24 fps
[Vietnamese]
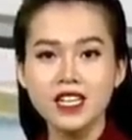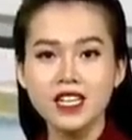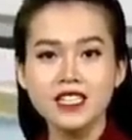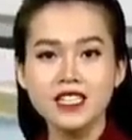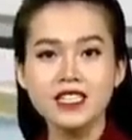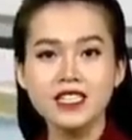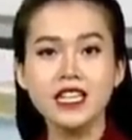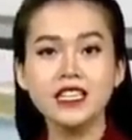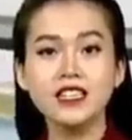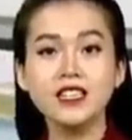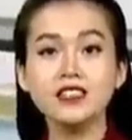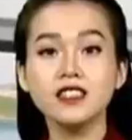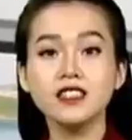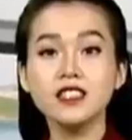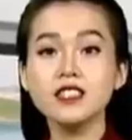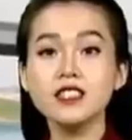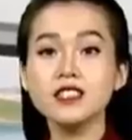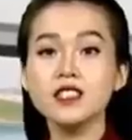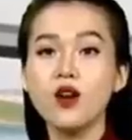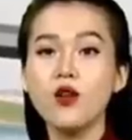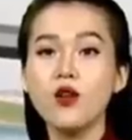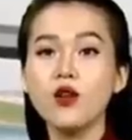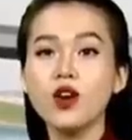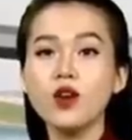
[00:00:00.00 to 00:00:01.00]
Giải thời tiết
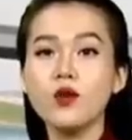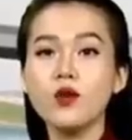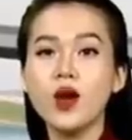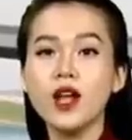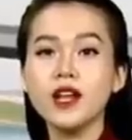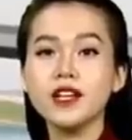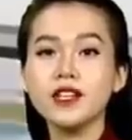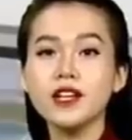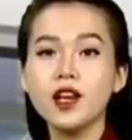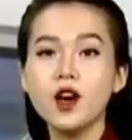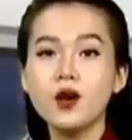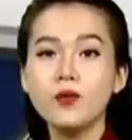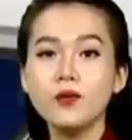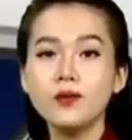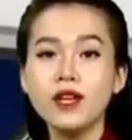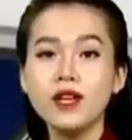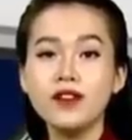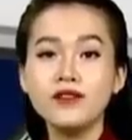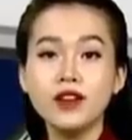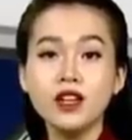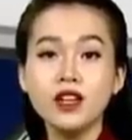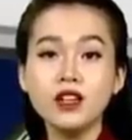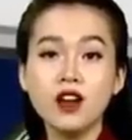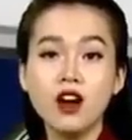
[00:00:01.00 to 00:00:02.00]
xấu còn hoạt động nên
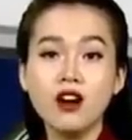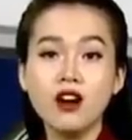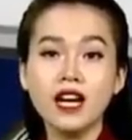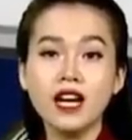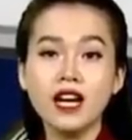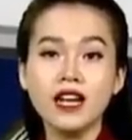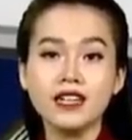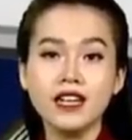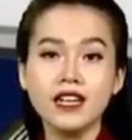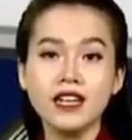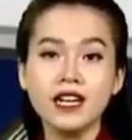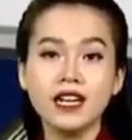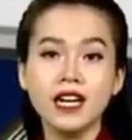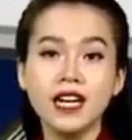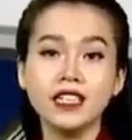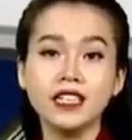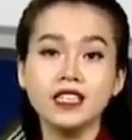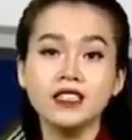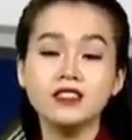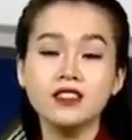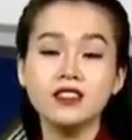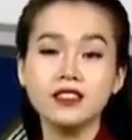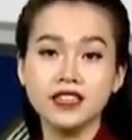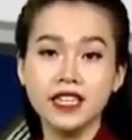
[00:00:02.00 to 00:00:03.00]
vẫn có khả năng ảnh
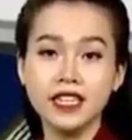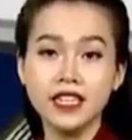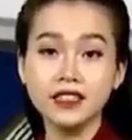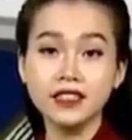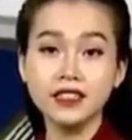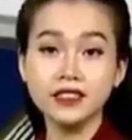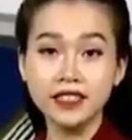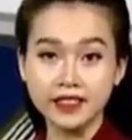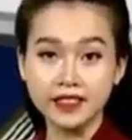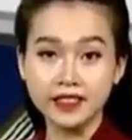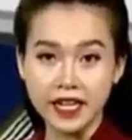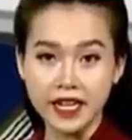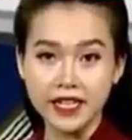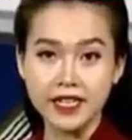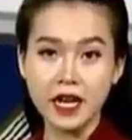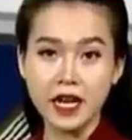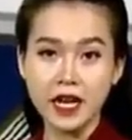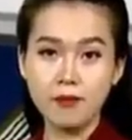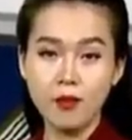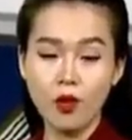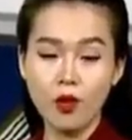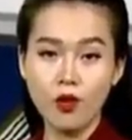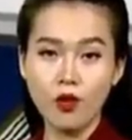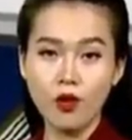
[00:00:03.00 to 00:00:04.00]
hưởng đến các tỉnh thành Nam
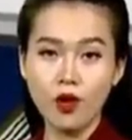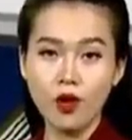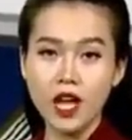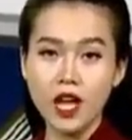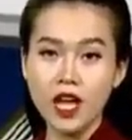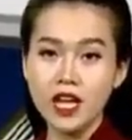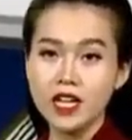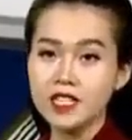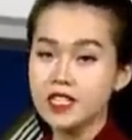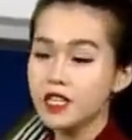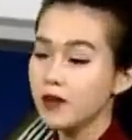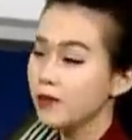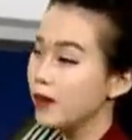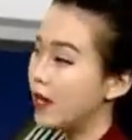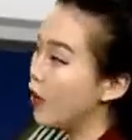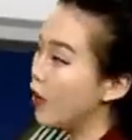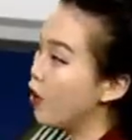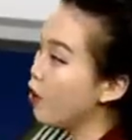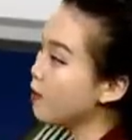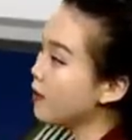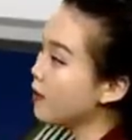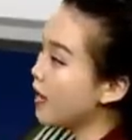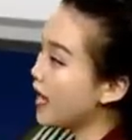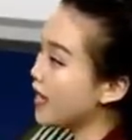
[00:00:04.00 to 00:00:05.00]
Bộ. Trong ngày
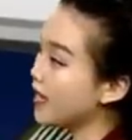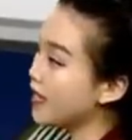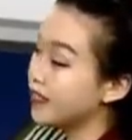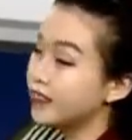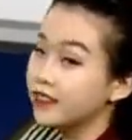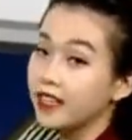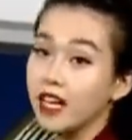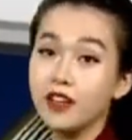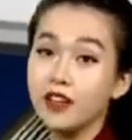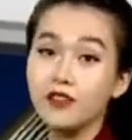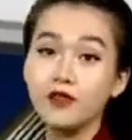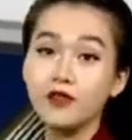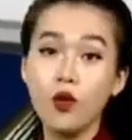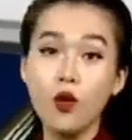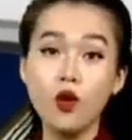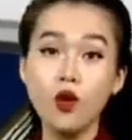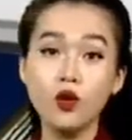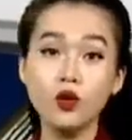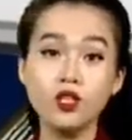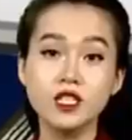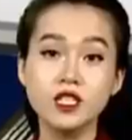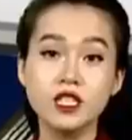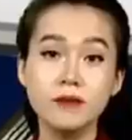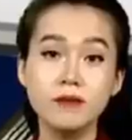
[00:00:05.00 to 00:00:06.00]
hôm nay, thành phố Hồ
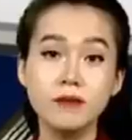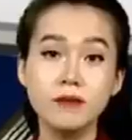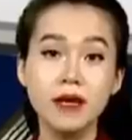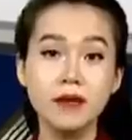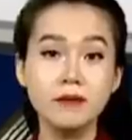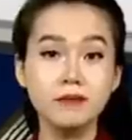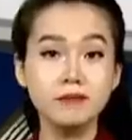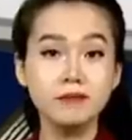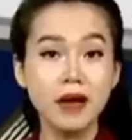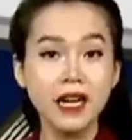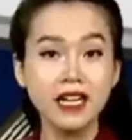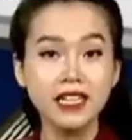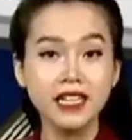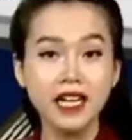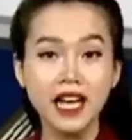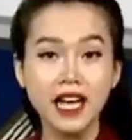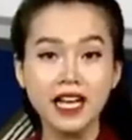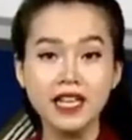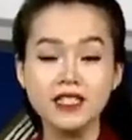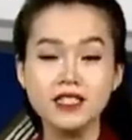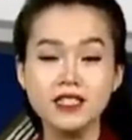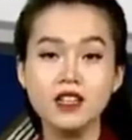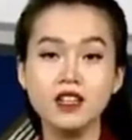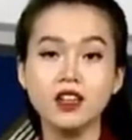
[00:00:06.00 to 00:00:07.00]
Chí Minh ban ngày
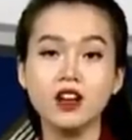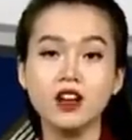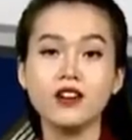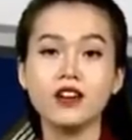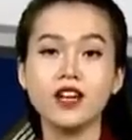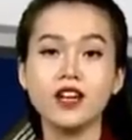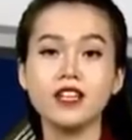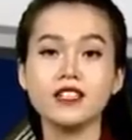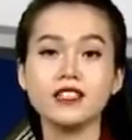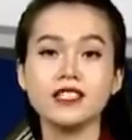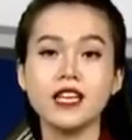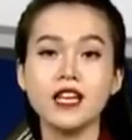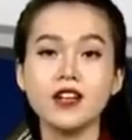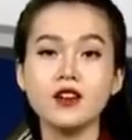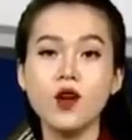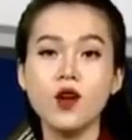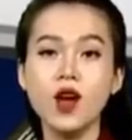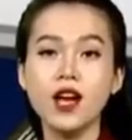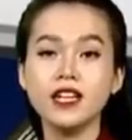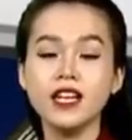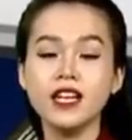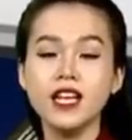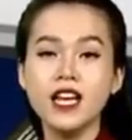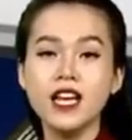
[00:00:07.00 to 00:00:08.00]
trời có nắng gián đoạn,
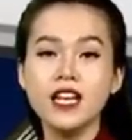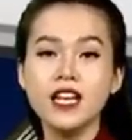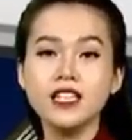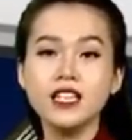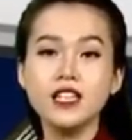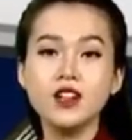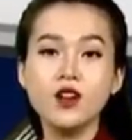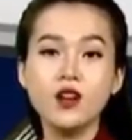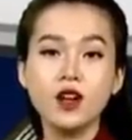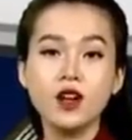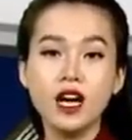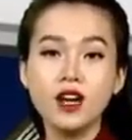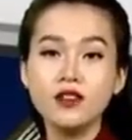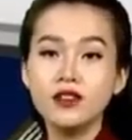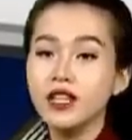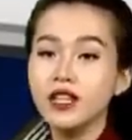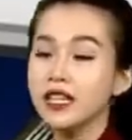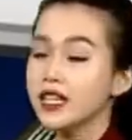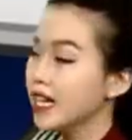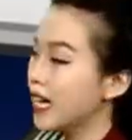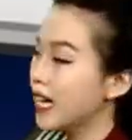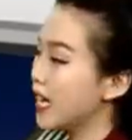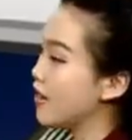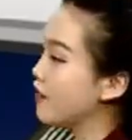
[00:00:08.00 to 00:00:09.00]
nhiệt độ cao nhất
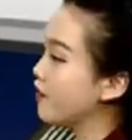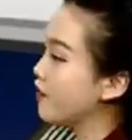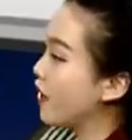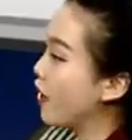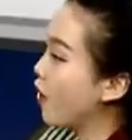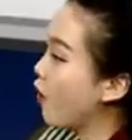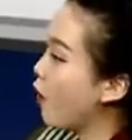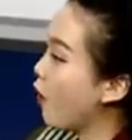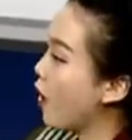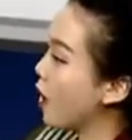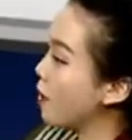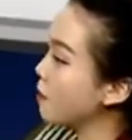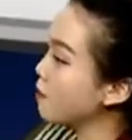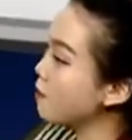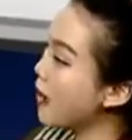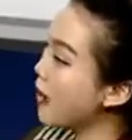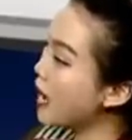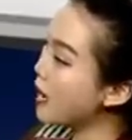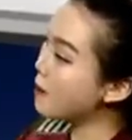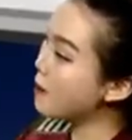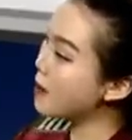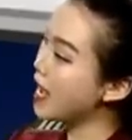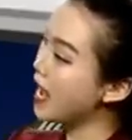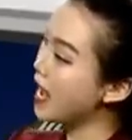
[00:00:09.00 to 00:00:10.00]
ngày vào khoảng
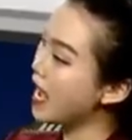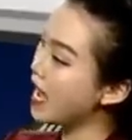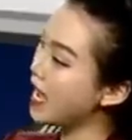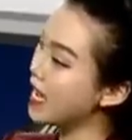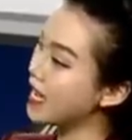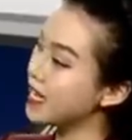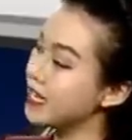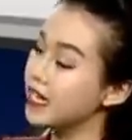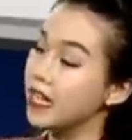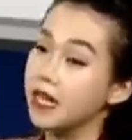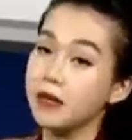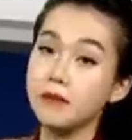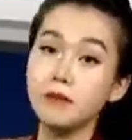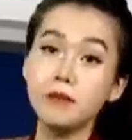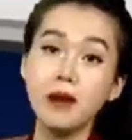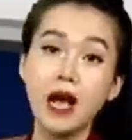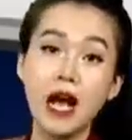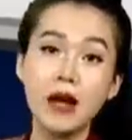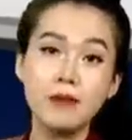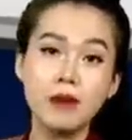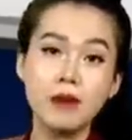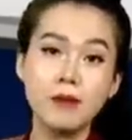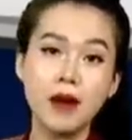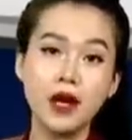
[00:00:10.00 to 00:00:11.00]
32 đến
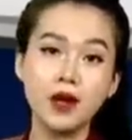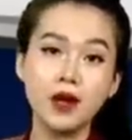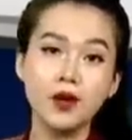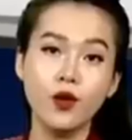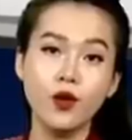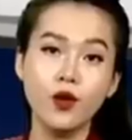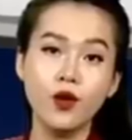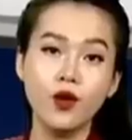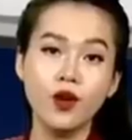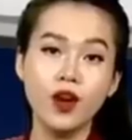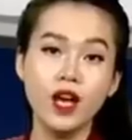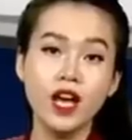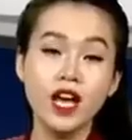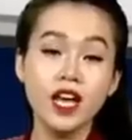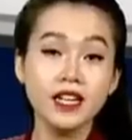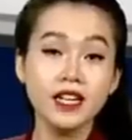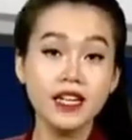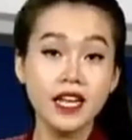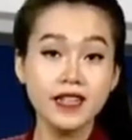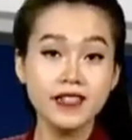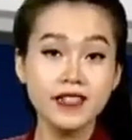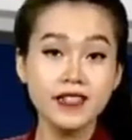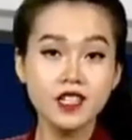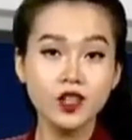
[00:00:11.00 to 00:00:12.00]
33 độ.
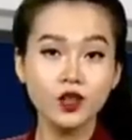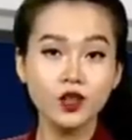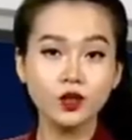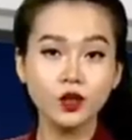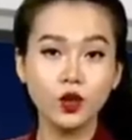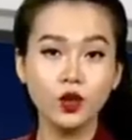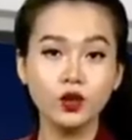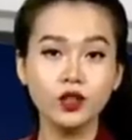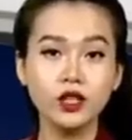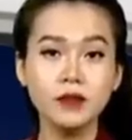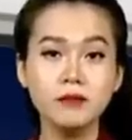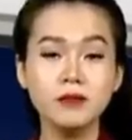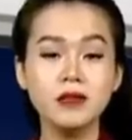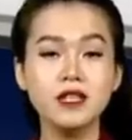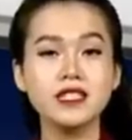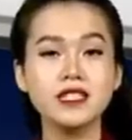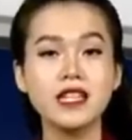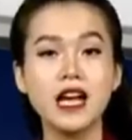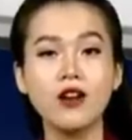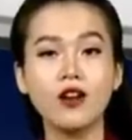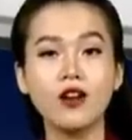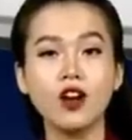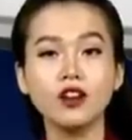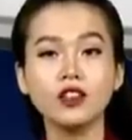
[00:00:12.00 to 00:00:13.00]
Đến chiều tối thì mưa
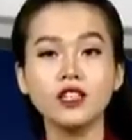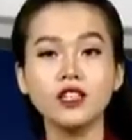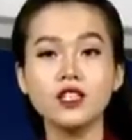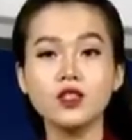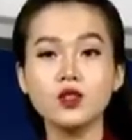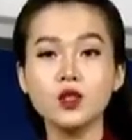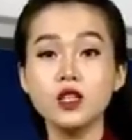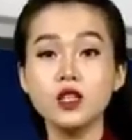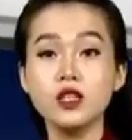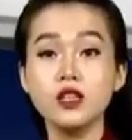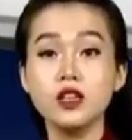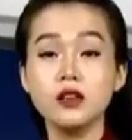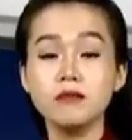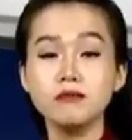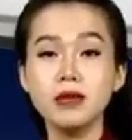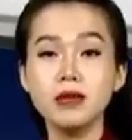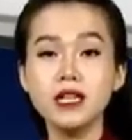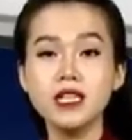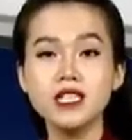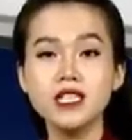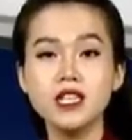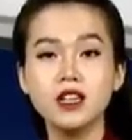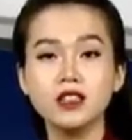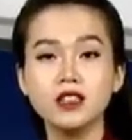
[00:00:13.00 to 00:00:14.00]
rào có thể xuất hiện bất
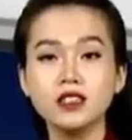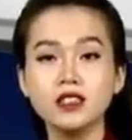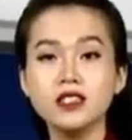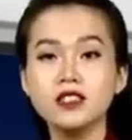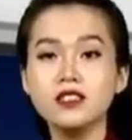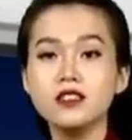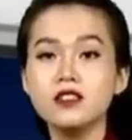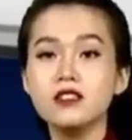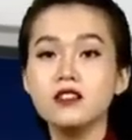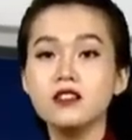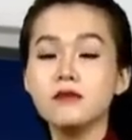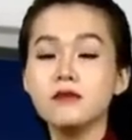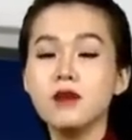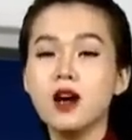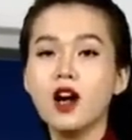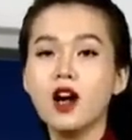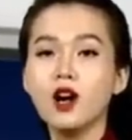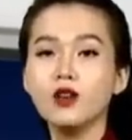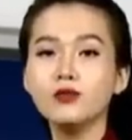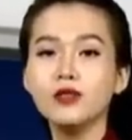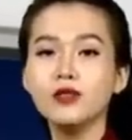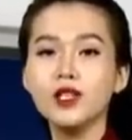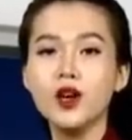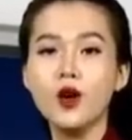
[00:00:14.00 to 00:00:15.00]
chợt nhưng lượng mưa
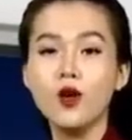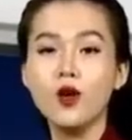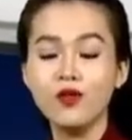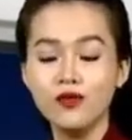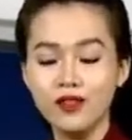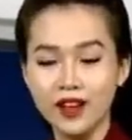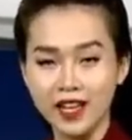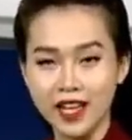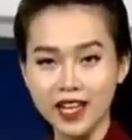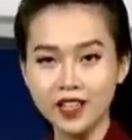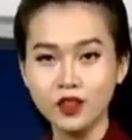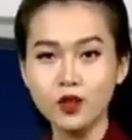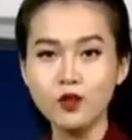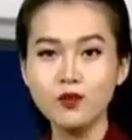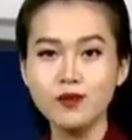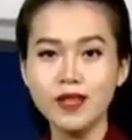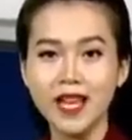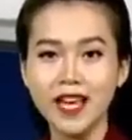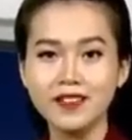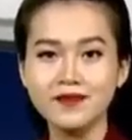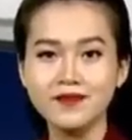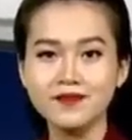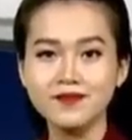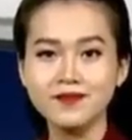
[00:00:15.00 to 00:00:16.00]
không nhiều và kết thúc nhanh.